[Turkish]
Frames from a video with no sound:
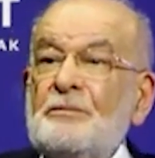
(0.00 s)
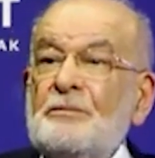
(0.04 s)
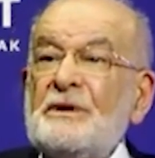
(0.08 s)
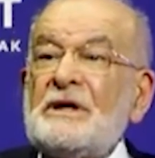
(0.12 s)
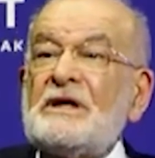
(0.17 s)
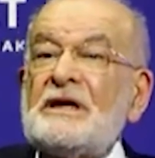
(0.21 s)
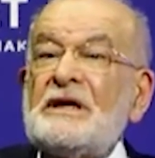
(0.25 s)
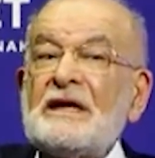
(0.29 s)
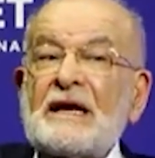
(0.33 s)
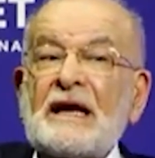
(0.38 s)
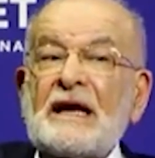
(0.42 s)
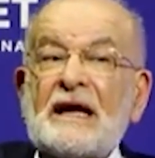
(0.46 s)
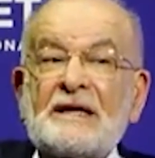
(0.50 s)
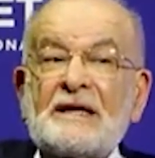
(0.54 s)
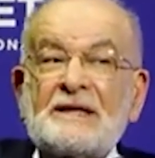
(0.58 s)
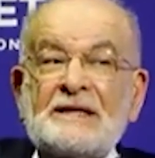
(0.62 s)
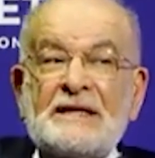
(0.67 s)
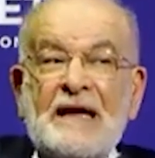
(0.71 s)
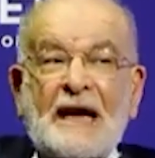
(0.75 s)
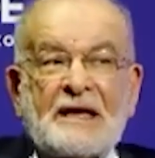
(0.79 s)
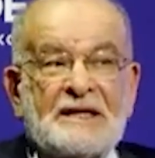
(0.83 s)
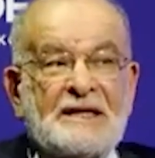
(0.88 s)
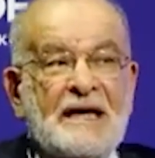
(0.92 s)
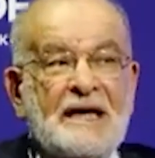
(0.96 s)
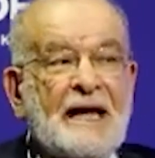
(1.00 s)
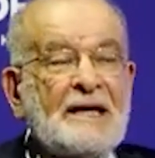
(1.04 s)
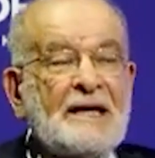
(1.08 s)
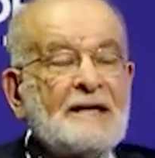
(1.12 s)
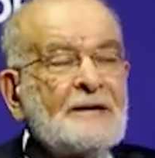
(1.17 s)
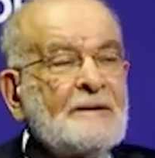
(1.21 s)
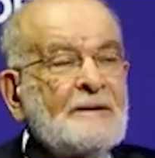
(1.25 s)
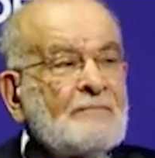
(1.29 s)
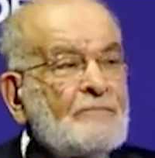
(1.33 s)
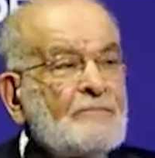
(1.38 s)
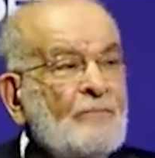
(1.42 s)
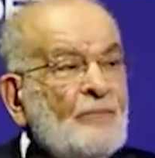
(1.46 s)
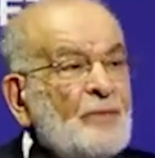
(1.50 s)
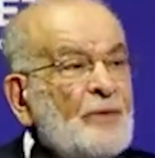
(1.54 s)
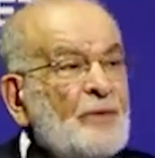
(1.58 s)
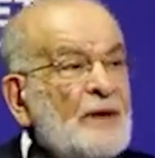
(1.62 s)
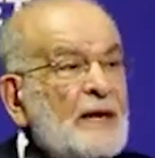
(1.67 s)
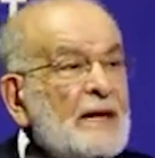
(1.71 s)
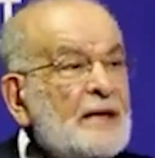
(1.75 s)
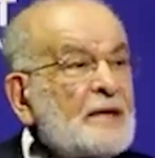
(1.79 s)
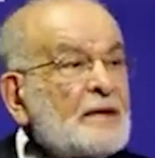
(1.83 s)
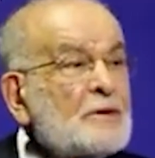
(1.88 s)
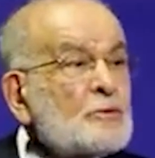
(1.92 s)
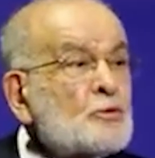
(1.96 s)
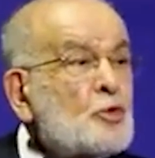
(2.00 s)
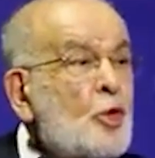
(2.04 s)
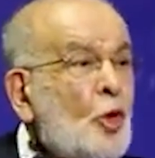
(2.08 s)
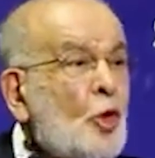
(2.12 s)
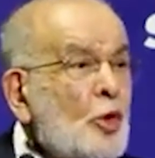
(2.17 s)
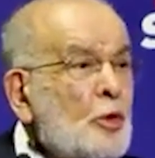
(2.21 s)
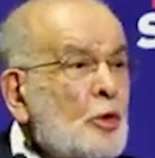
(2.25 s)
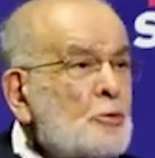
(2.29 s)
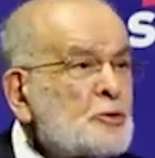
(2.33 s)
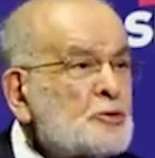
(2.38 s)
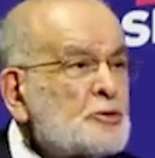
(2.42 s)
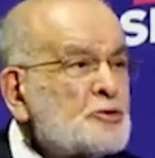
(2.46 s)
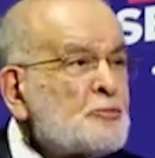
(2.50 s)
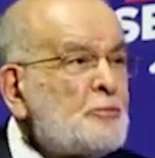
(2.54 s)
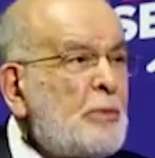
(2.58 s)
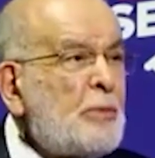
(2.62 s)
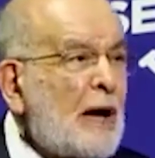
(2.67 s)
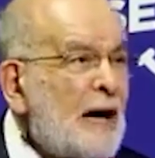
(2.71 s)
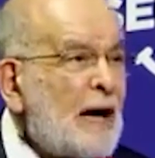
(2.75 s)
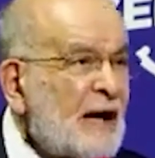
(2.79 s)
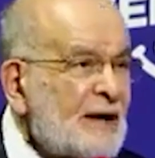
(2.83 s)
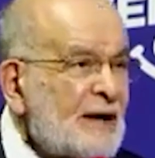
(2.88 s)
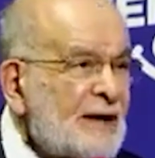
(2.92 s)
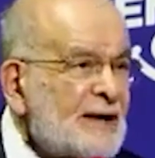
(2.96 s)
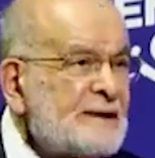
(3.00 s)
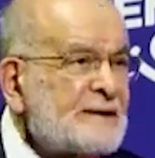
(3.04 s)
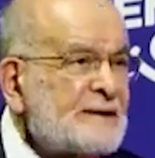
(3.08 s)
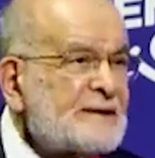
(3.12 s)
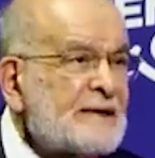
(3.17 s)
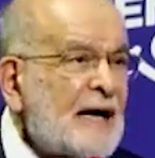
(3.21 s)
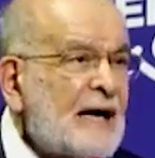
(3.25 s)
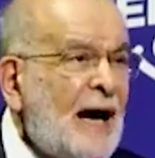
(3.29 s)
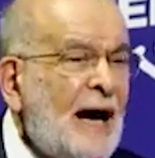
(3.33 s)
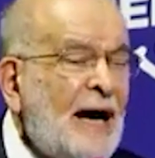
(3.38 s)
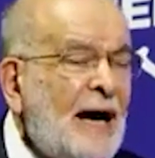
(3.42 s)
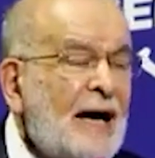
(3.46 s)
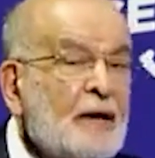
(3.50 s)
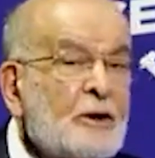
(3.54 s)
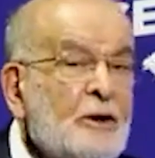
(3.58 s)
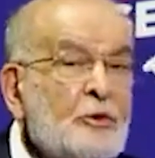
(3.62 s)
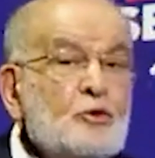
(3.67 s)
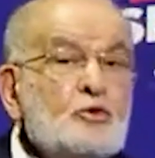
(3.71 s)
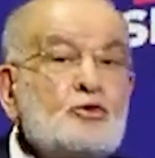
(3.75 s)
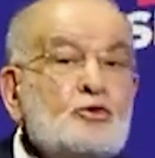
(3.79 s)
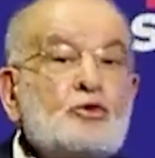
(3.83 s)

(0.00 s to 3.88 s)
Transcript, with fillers: Bir yere giderken dolmuş pahalıysa